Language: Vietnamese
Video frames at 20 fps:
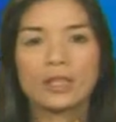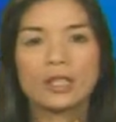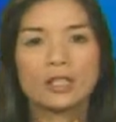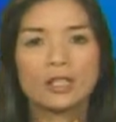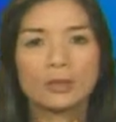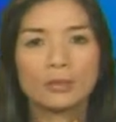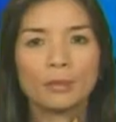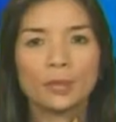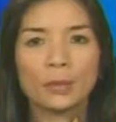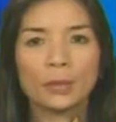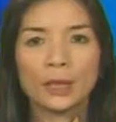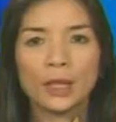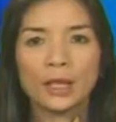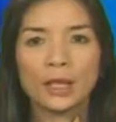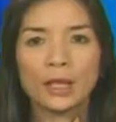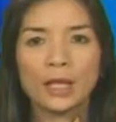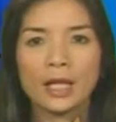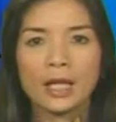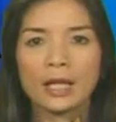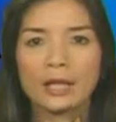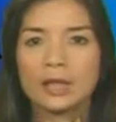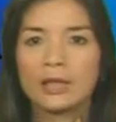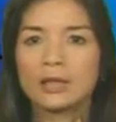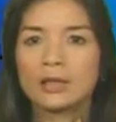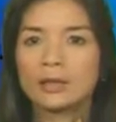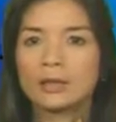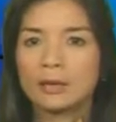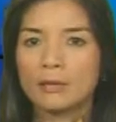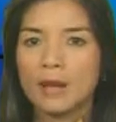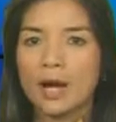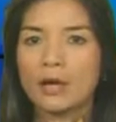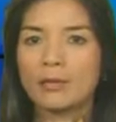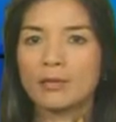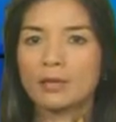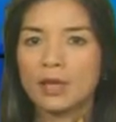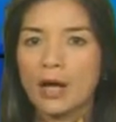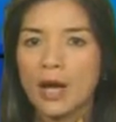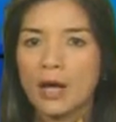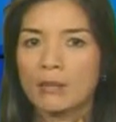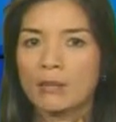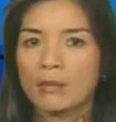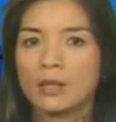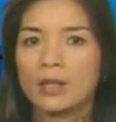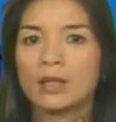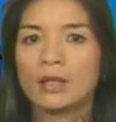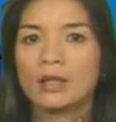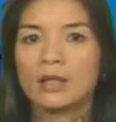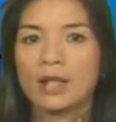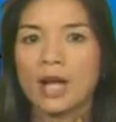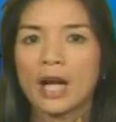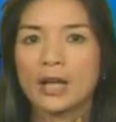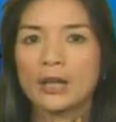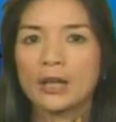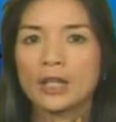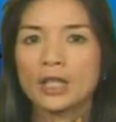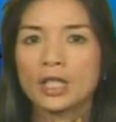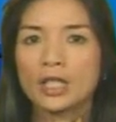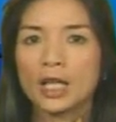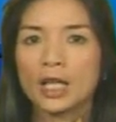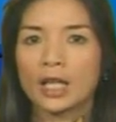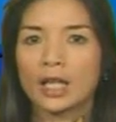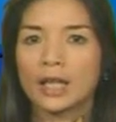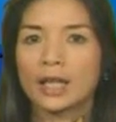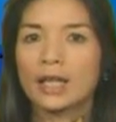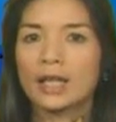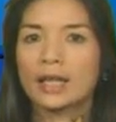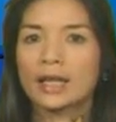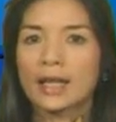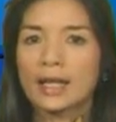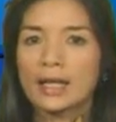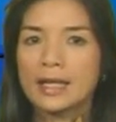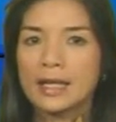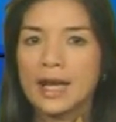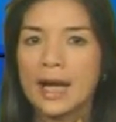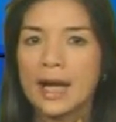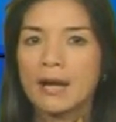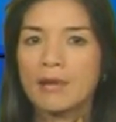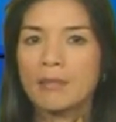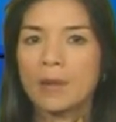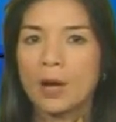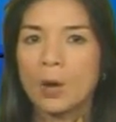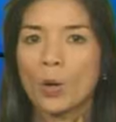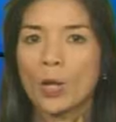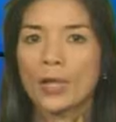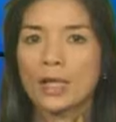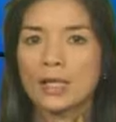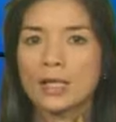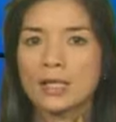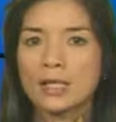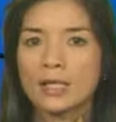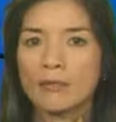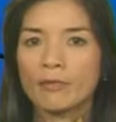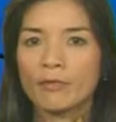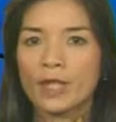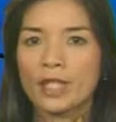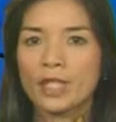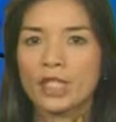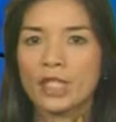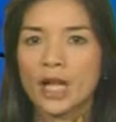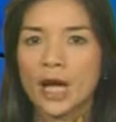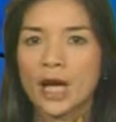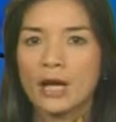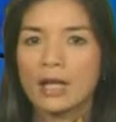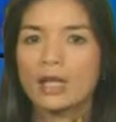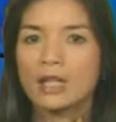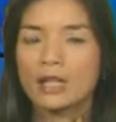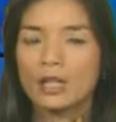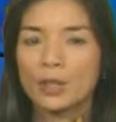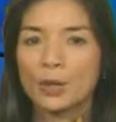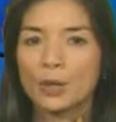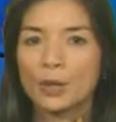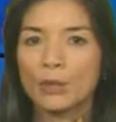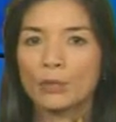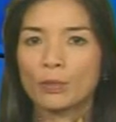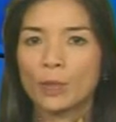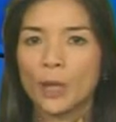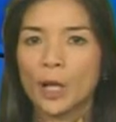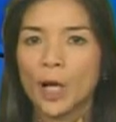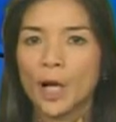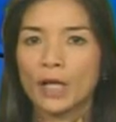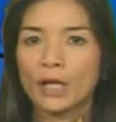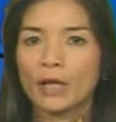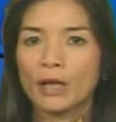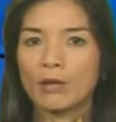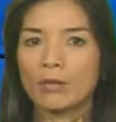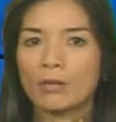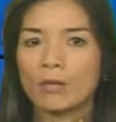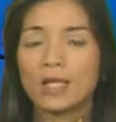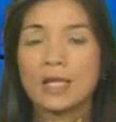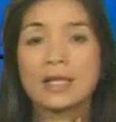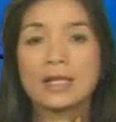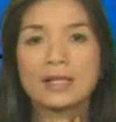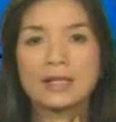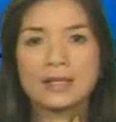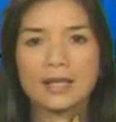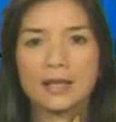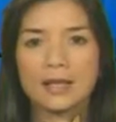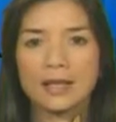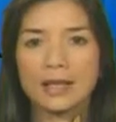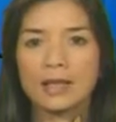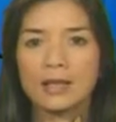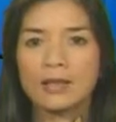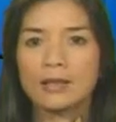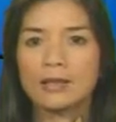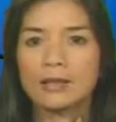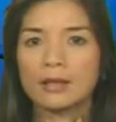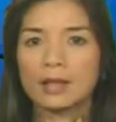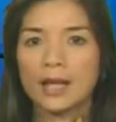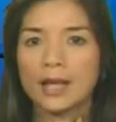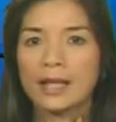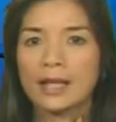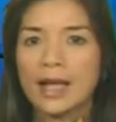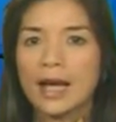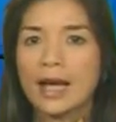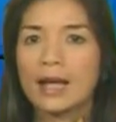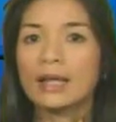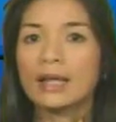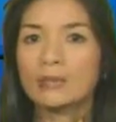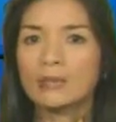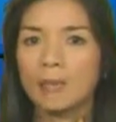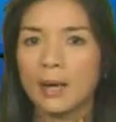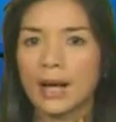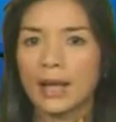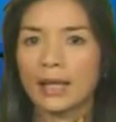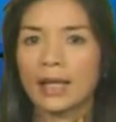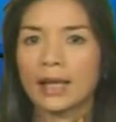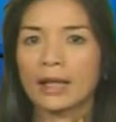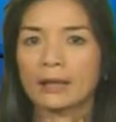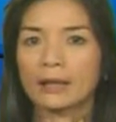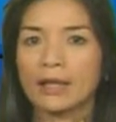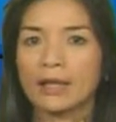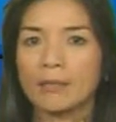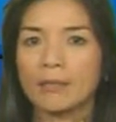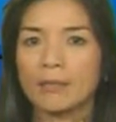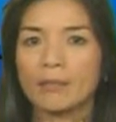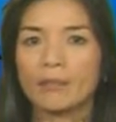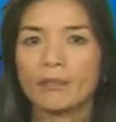Trong đầu tháng này, tờ báo Time đã nói rằng cái giá mà Hoa Kỳ sẽ phải trả nếu không có hành động sẽ đắt hơn cái giá mà can thiệp.